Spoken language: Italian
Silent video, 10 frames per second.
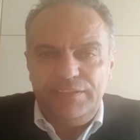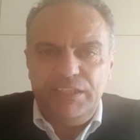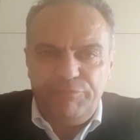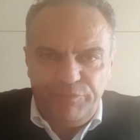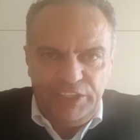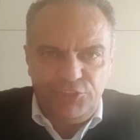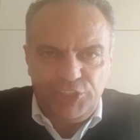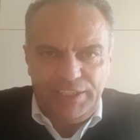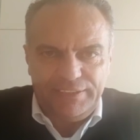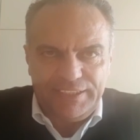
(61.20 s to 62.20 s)

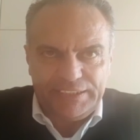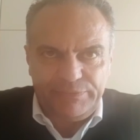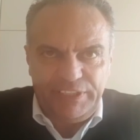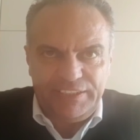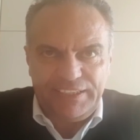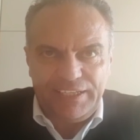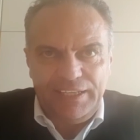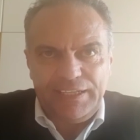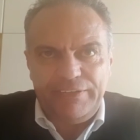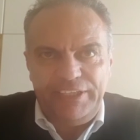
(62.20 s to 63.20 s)
difficile trasferta che
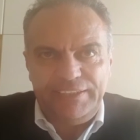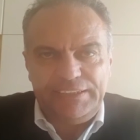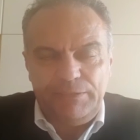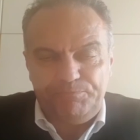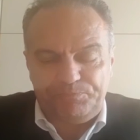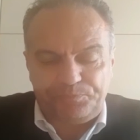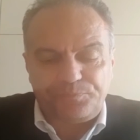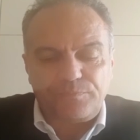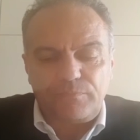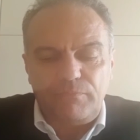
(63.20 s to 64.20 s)
la Cavese
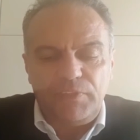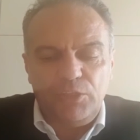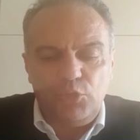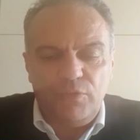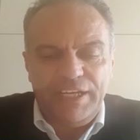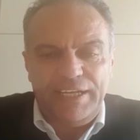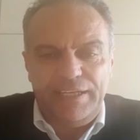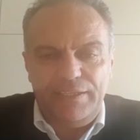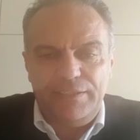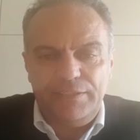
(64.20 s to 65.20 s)

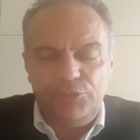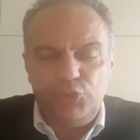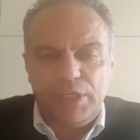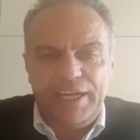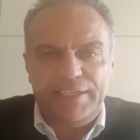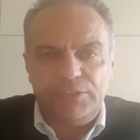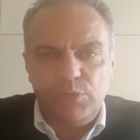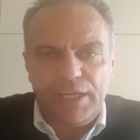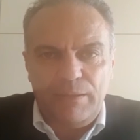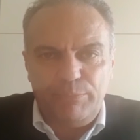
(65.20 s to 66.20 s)
dovrà eh, giocare
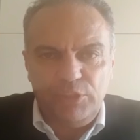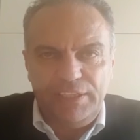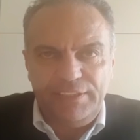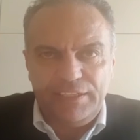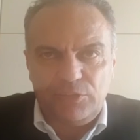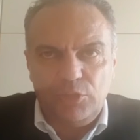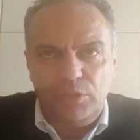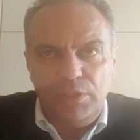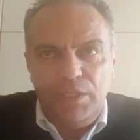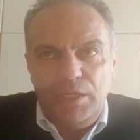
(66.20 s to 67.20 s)
sul campo del
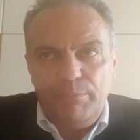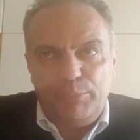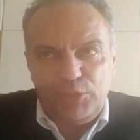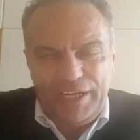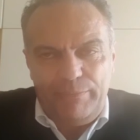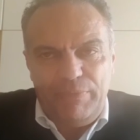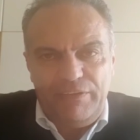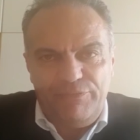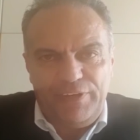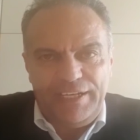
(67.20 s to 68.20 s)
Nardò
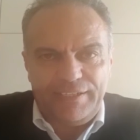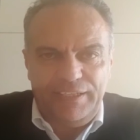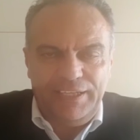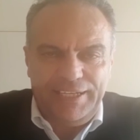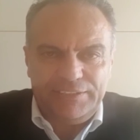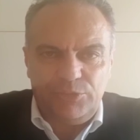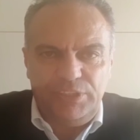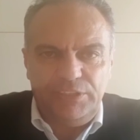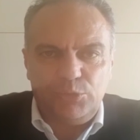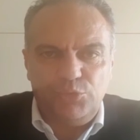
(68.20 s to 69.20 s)
potrebbe far in caso
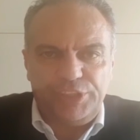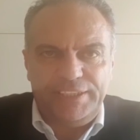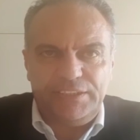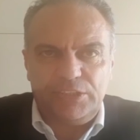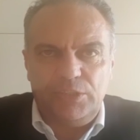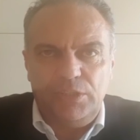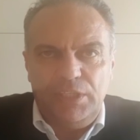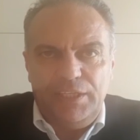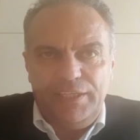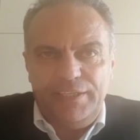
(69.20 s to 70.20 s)
di successo
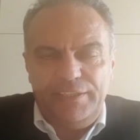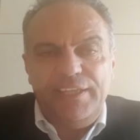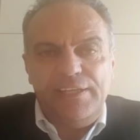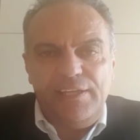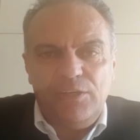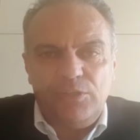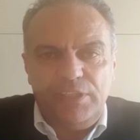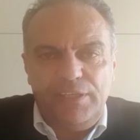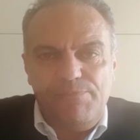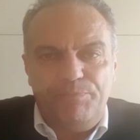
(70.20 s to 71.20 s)
eh, dei
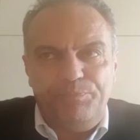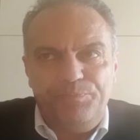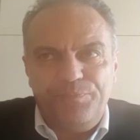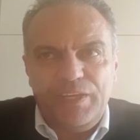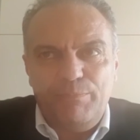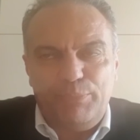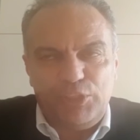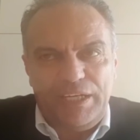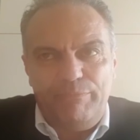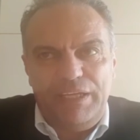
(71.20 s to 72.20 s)
leoni mh, mm,
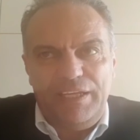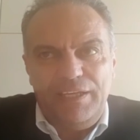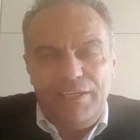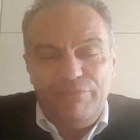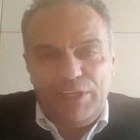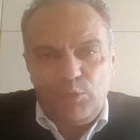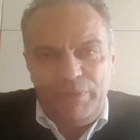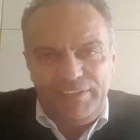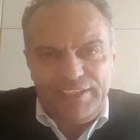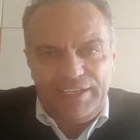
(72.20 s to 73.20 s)
potrebbe far
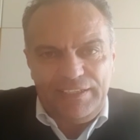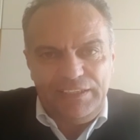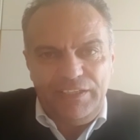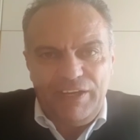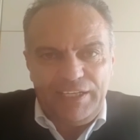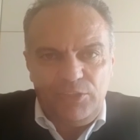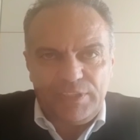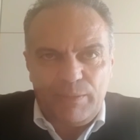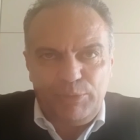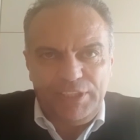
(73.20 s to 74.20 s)
aumentare il divario
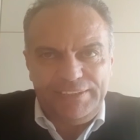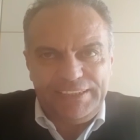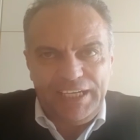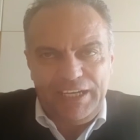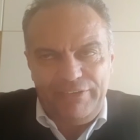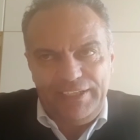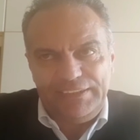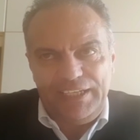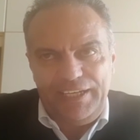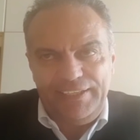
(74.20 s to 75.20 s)
tra Potenza e
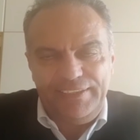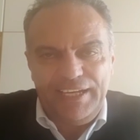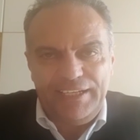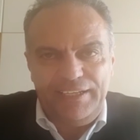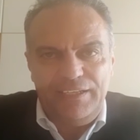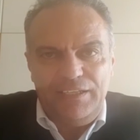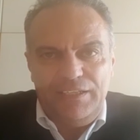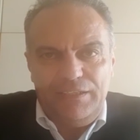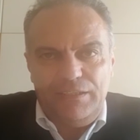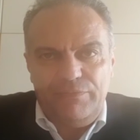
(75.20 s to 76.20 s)
Cavese e dare
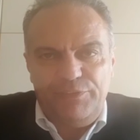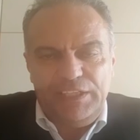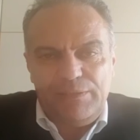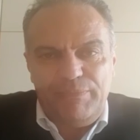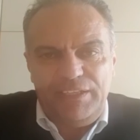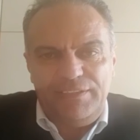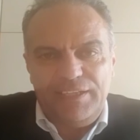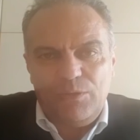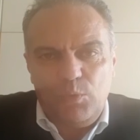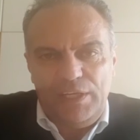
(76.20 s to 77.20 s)
eh,
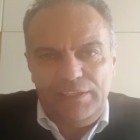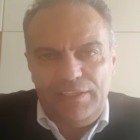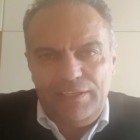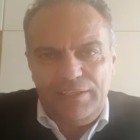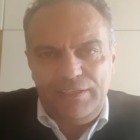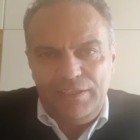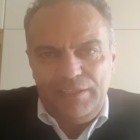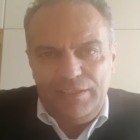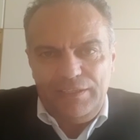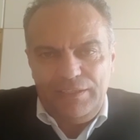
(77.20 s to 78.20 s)
finalmente quel,
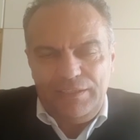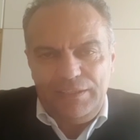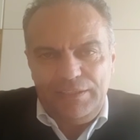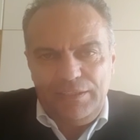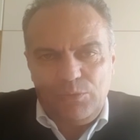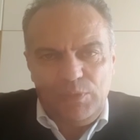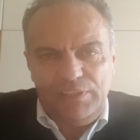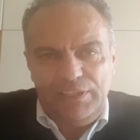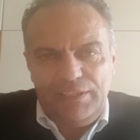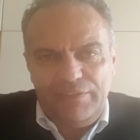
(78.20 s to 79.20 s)
eh,
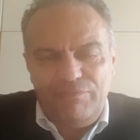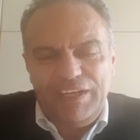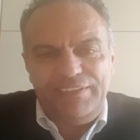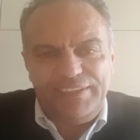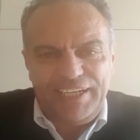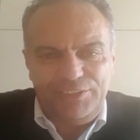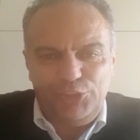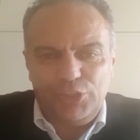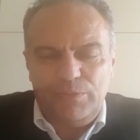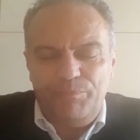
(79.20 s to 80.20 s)
quel
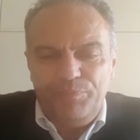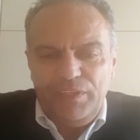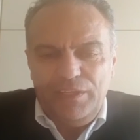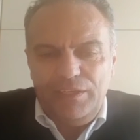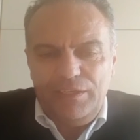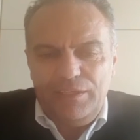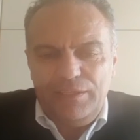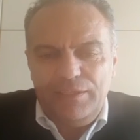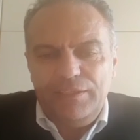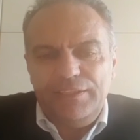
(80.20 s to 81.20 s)
vantaggio
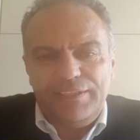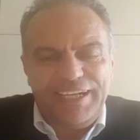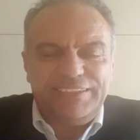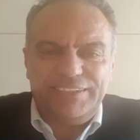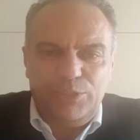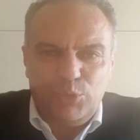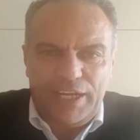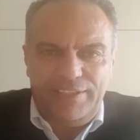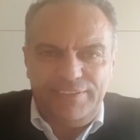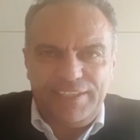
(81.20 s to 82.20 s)
eh,
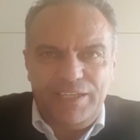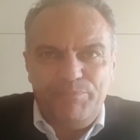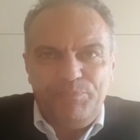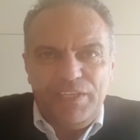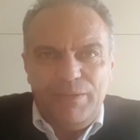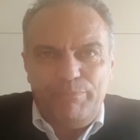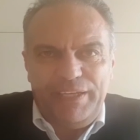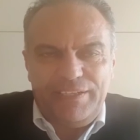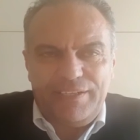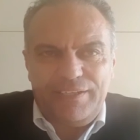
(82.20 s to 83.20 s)
rassicurante
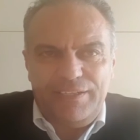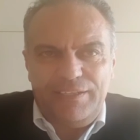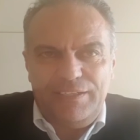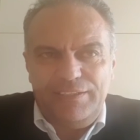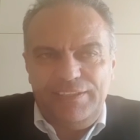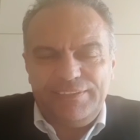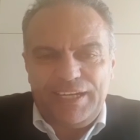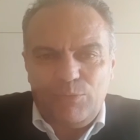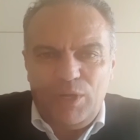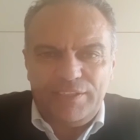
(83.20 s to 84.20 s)
per eh, il
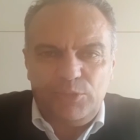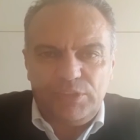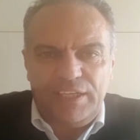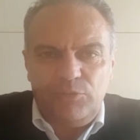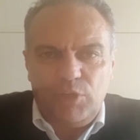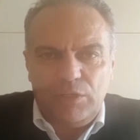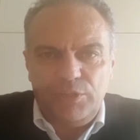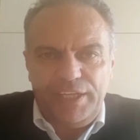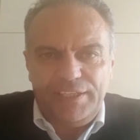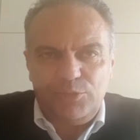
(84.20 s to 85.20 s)
traguardo tanto
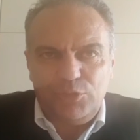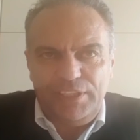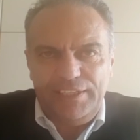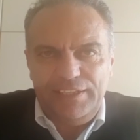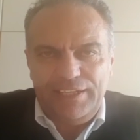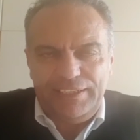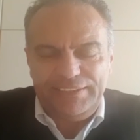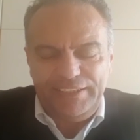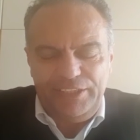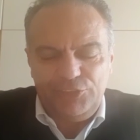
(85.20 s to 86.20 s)
agognato della
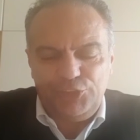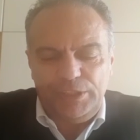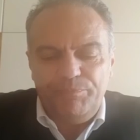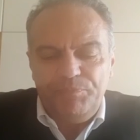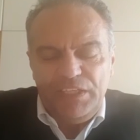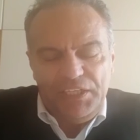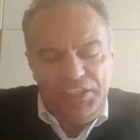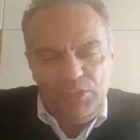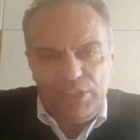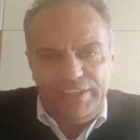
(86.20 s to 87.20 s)
Serie C.
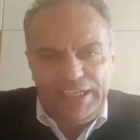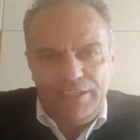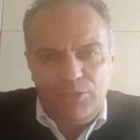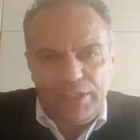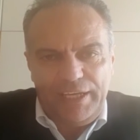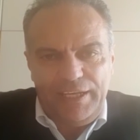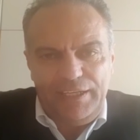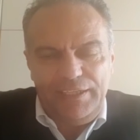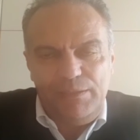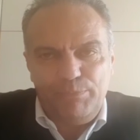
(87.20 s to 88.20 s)
Io ritengo che
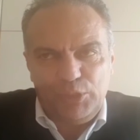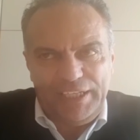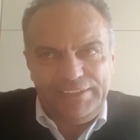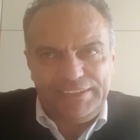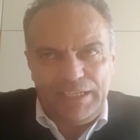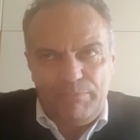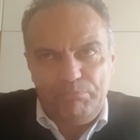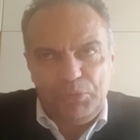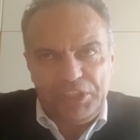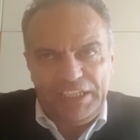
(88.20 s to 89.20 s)
il Potenza
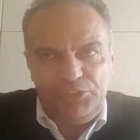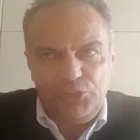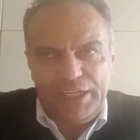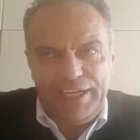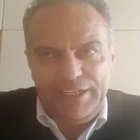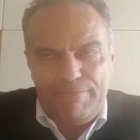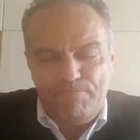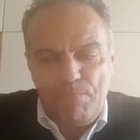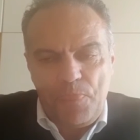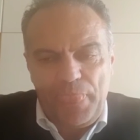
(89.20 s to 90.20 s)
potrà
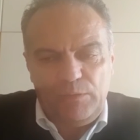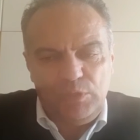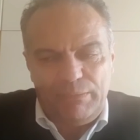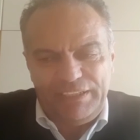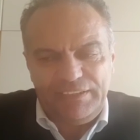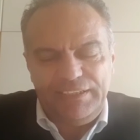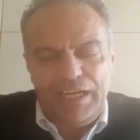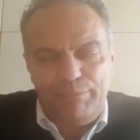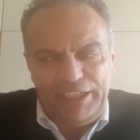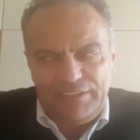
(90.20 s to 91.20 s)
giocare una
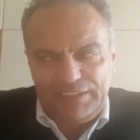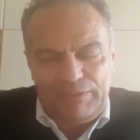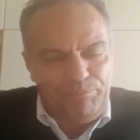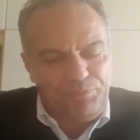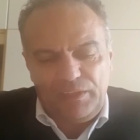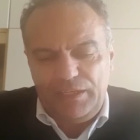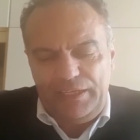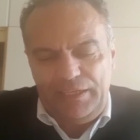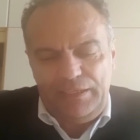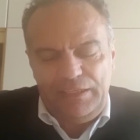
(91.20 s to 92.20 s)
partita aperta
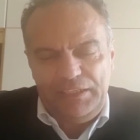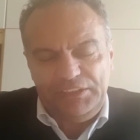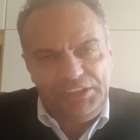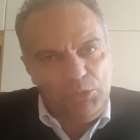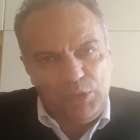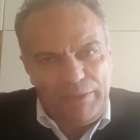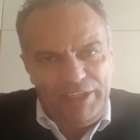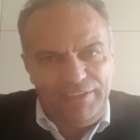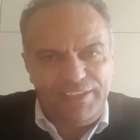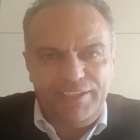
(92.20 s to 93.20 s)
e
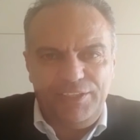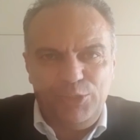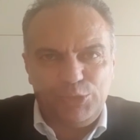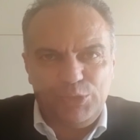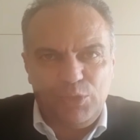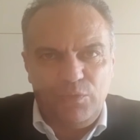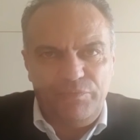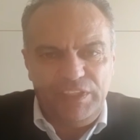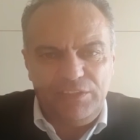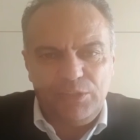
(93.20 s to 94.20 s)
sicuramente io sono
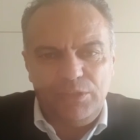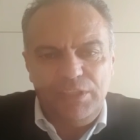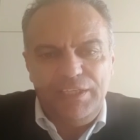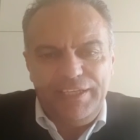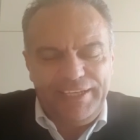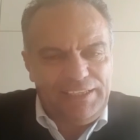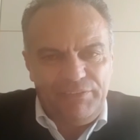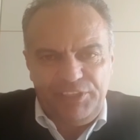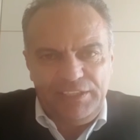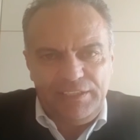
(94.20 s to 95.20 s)
convinto che
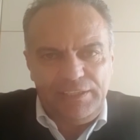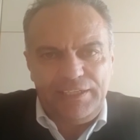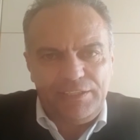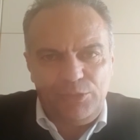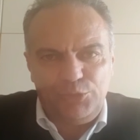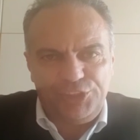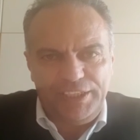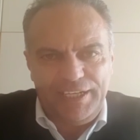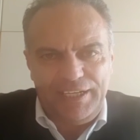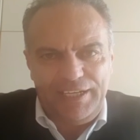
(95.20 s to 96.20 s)
alla fine la
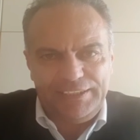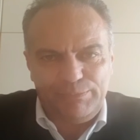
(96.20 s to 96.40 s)
riuscirà a